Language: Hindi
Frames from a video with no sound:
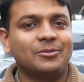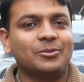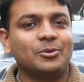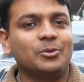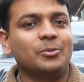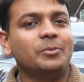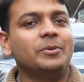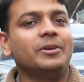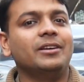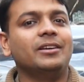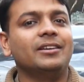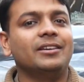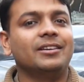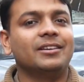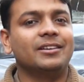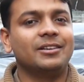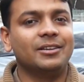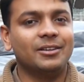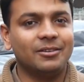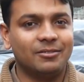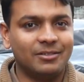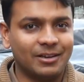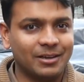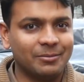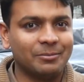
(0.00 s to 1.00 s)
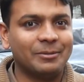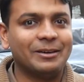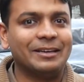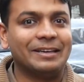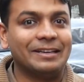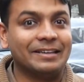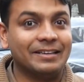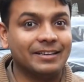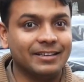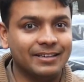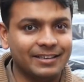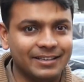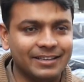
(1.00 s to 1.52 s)
हैं वो भी गवाल
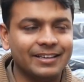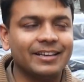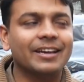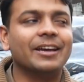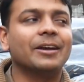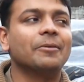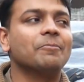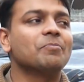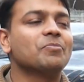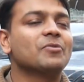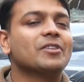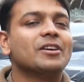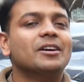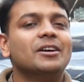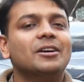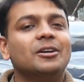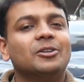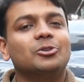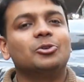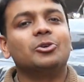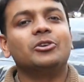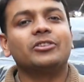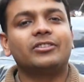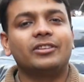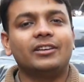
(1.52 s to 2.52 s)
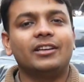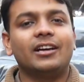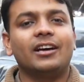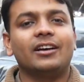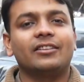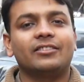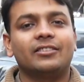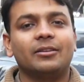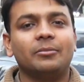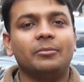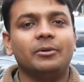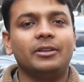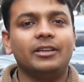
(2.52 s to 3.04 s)
मंडी के ही हैं तो इस
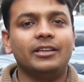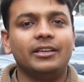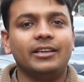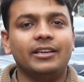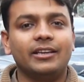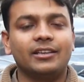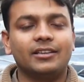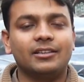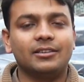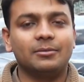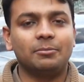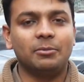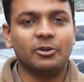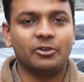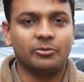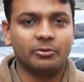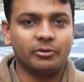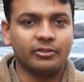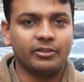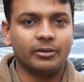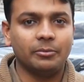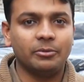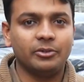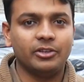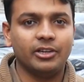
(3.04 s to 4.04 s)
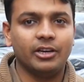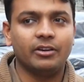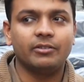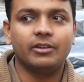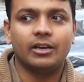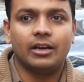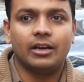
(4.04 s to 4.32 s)
लिहाज से मेरी एक बचपन से भी जो है